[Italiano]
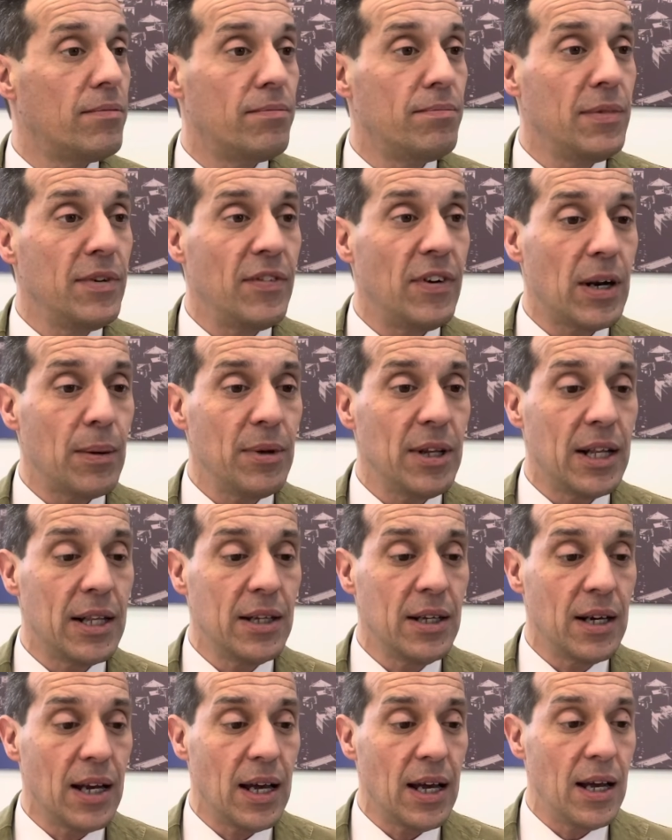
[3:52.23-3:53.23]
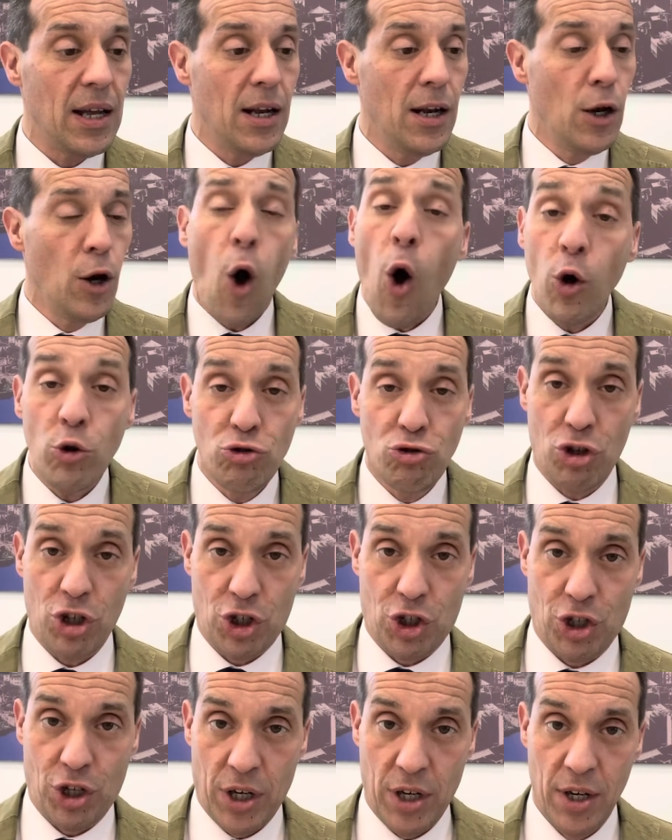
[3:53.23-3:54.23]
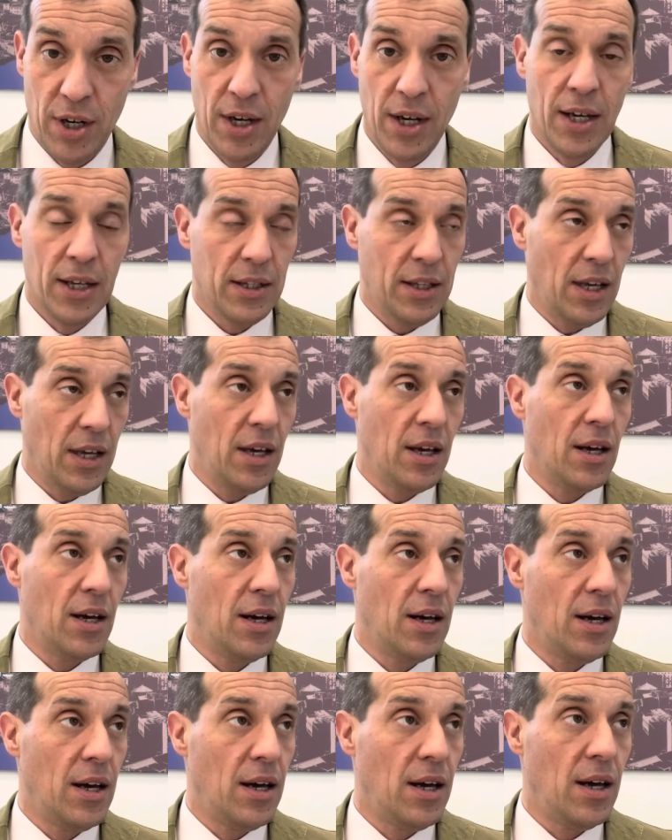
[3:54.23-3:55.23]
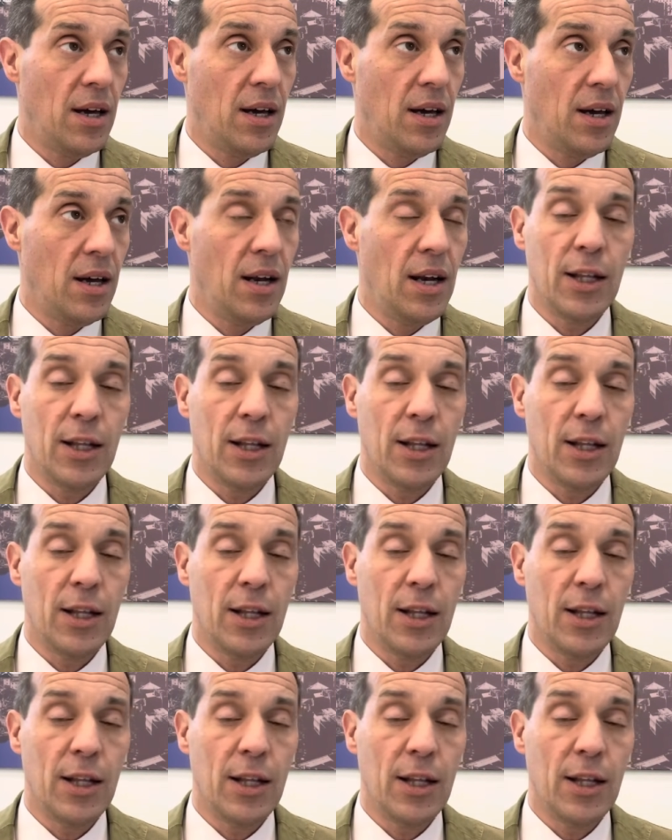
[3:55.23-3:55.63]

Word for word: mi verrebbe da dire, logici di eh,